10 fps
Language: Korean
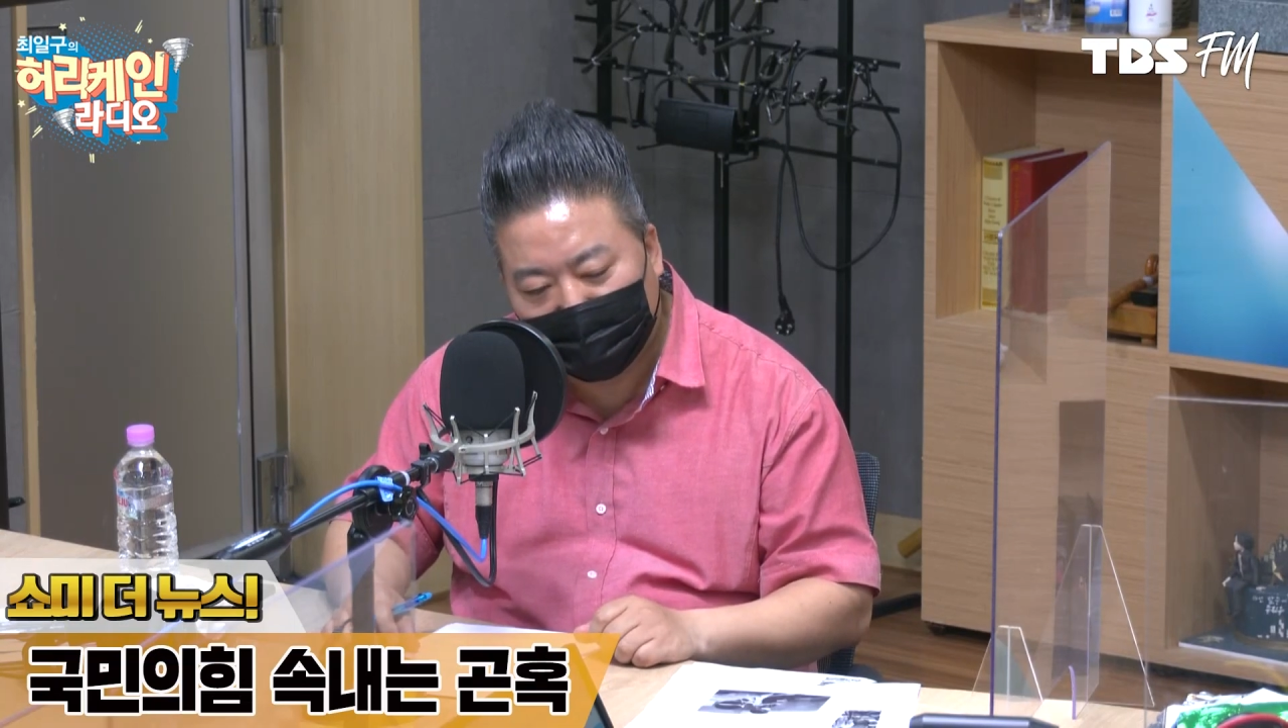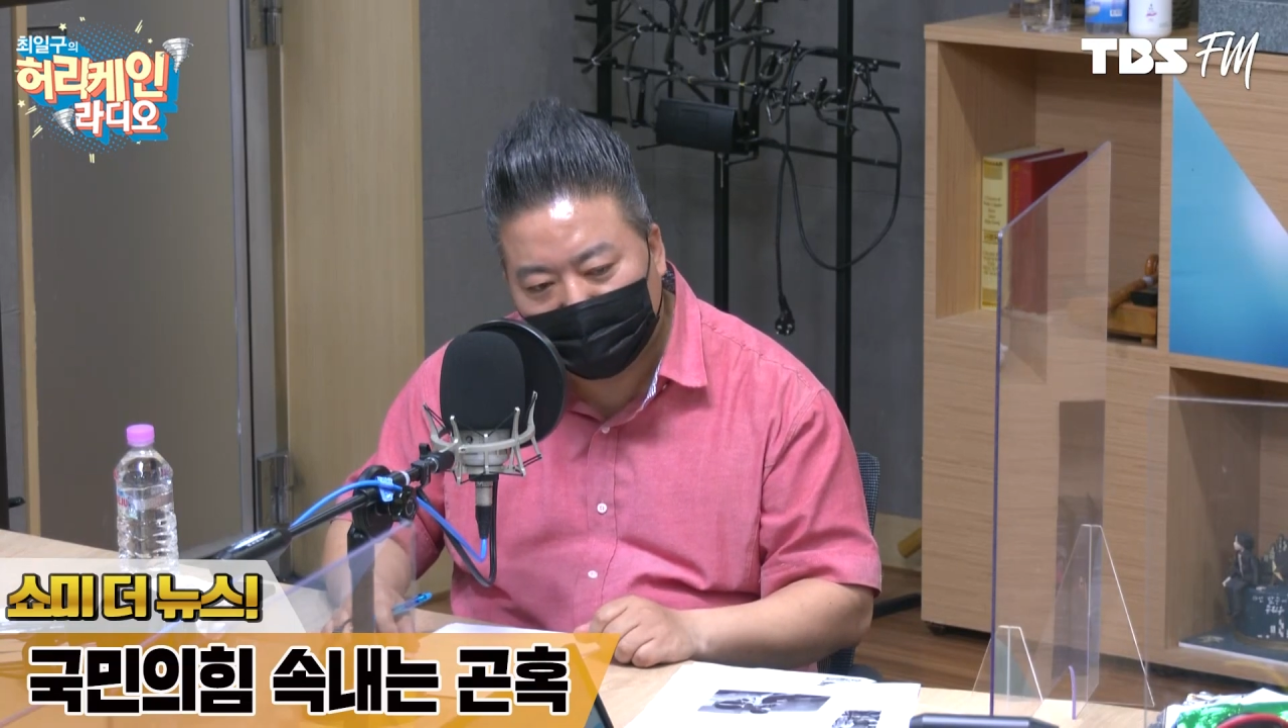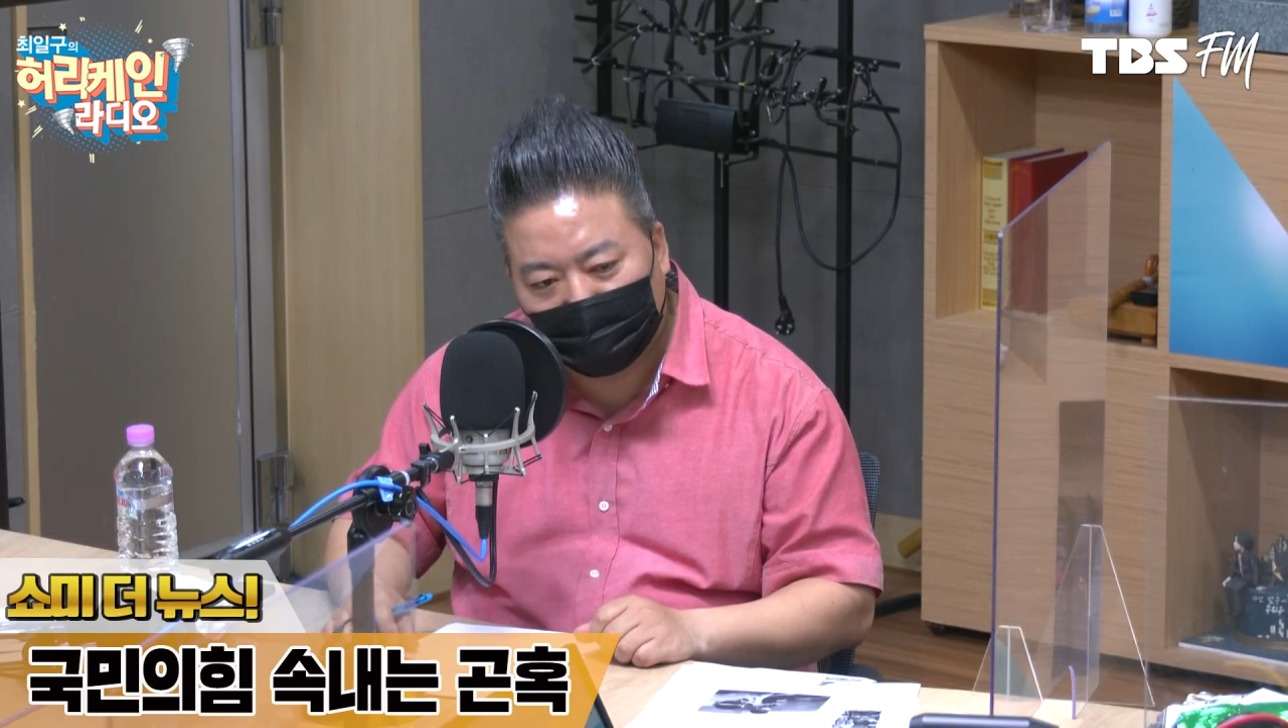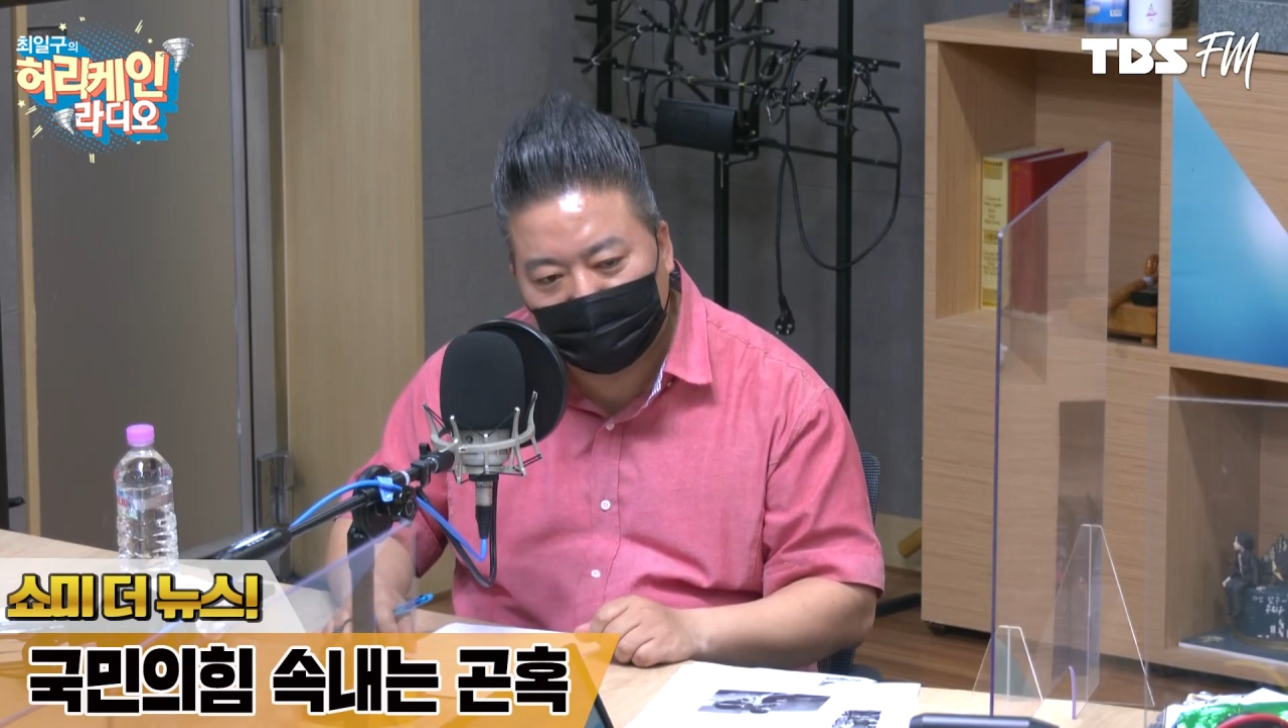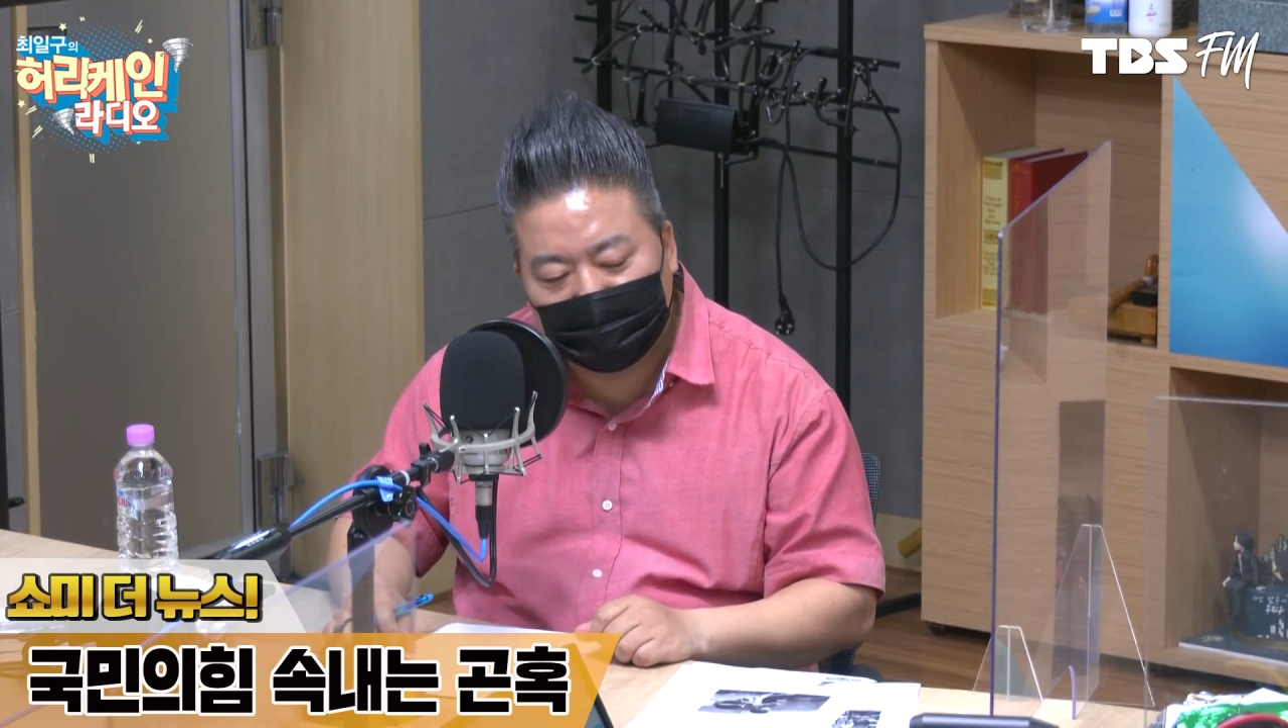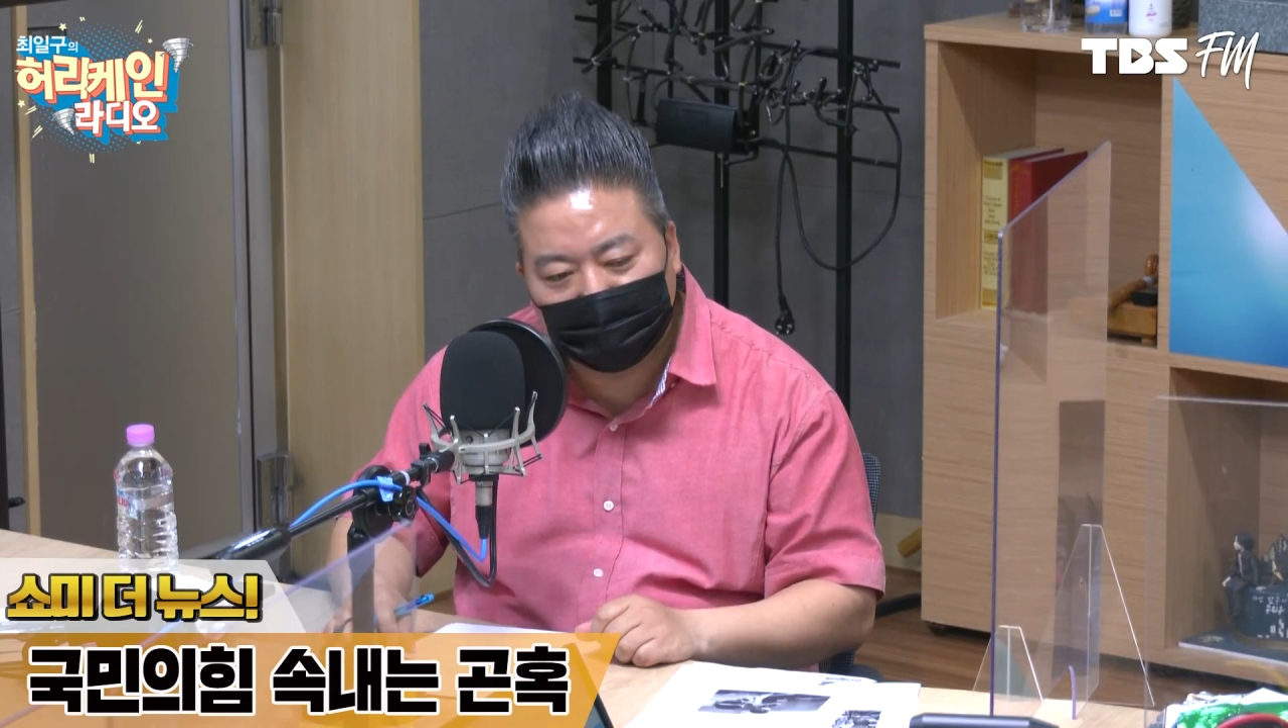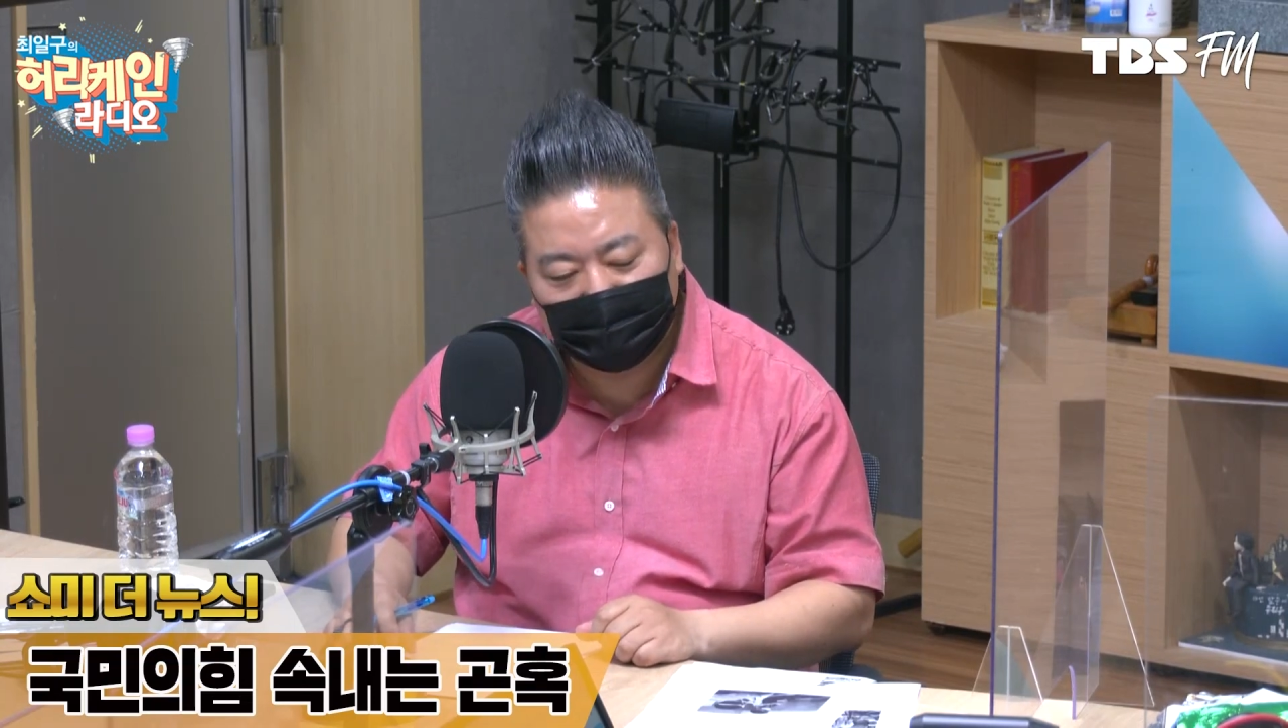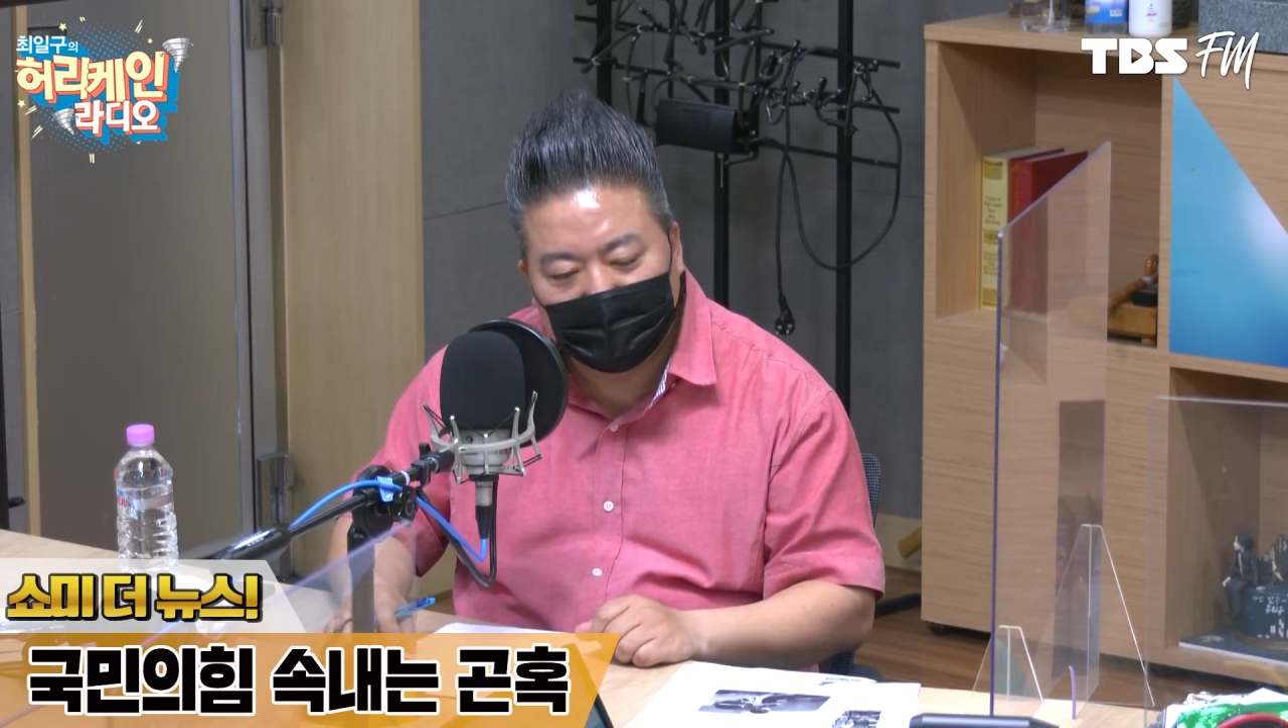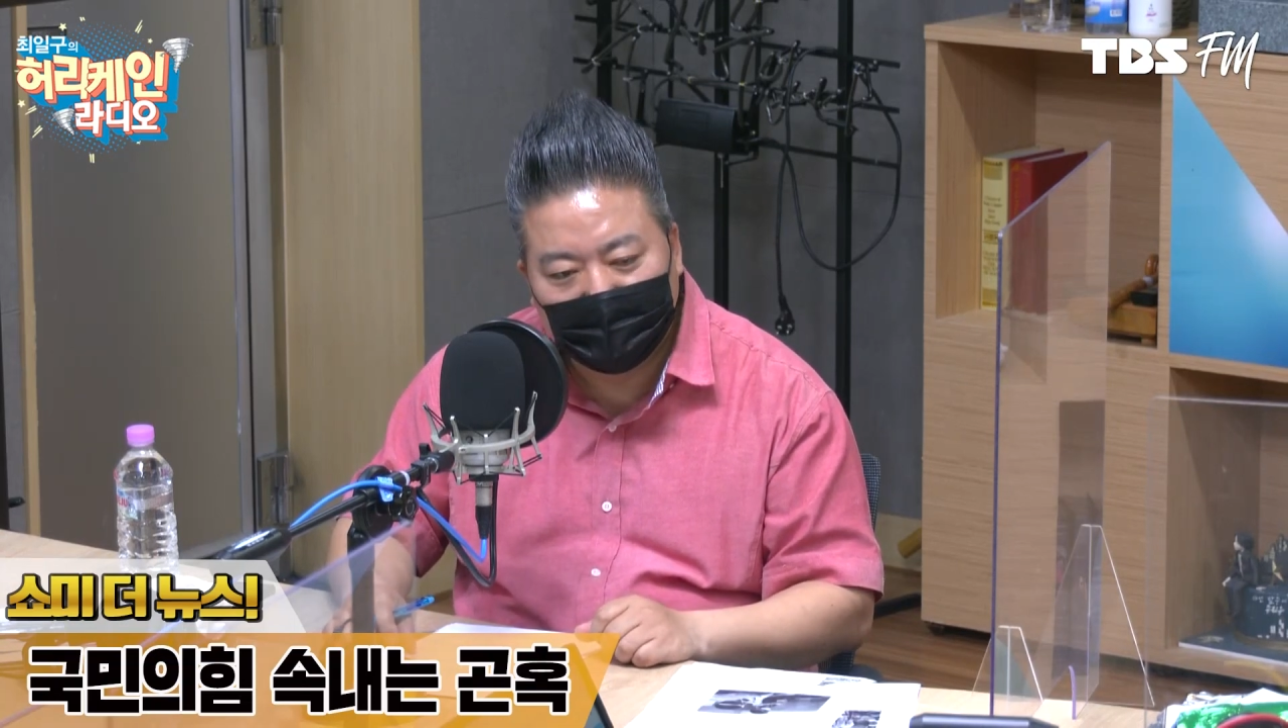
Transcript: 또는 지금